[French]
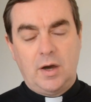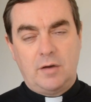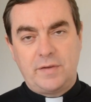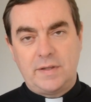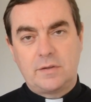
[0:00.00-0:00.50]
En
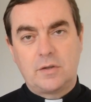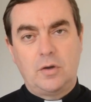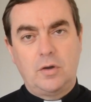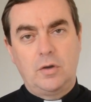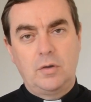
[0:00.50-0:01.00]
fait,
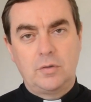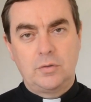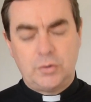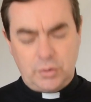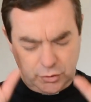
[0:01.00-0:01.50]
quand
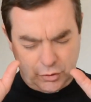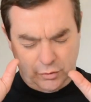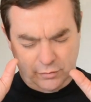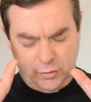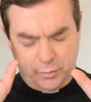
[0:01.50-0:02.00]
de temps en
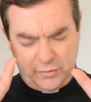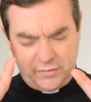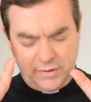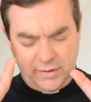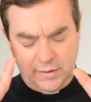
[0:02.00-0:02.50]
temps vos
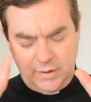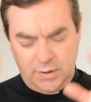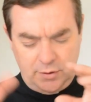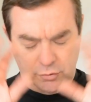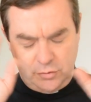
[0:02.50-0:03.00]
pensées
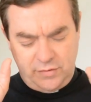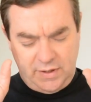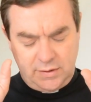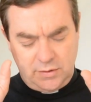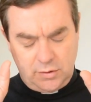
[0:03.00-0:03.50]

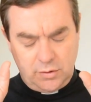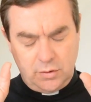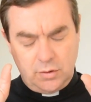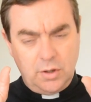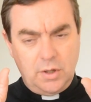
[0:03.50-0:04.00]
deviennent
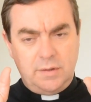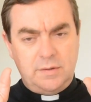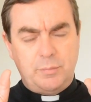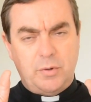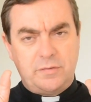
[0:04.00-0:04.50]
euh,
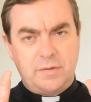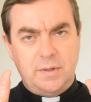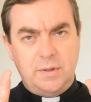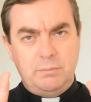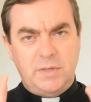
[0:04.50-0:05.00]
des
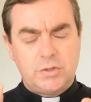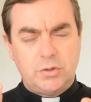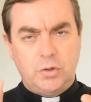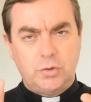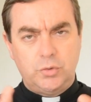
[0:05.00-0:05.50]
pensées
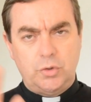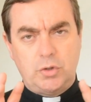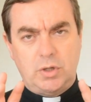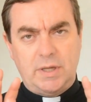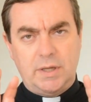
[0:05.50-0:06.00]
méchantes ou de
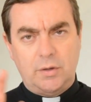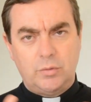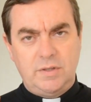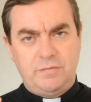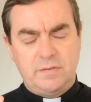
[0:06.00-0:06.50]
colère ou
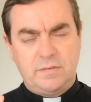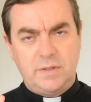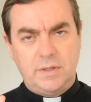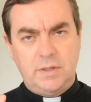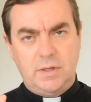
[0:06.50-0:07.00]

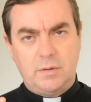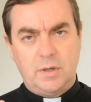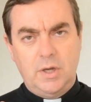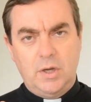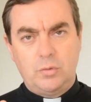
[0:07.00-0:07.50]
difficiles euh,
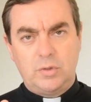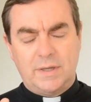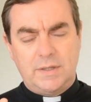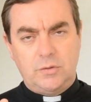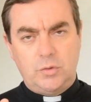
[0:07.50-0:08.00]
ou
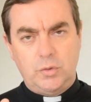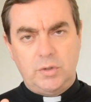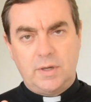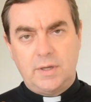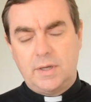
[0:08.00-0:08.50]

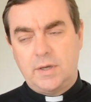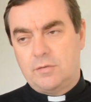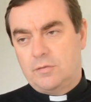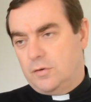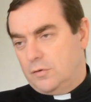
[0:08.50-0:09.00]
d'inquiétude,
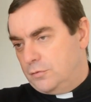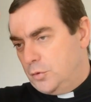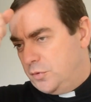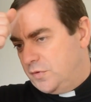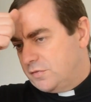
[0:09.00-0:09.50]
vous
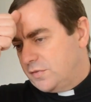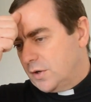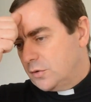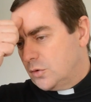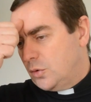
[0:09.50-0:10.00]
pouvez
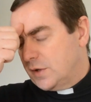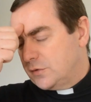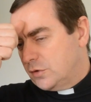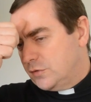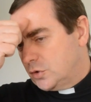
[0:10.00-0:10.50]
faire une croix
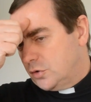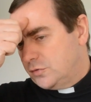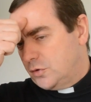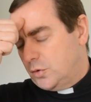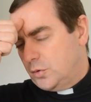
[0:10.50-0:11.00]
sur votre
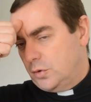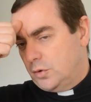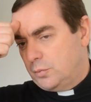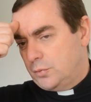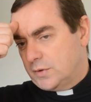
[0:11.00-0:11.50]
front
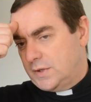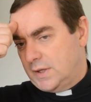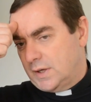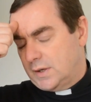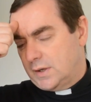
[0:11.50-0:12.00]
pour
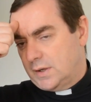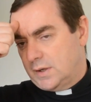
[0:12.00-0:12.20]
dire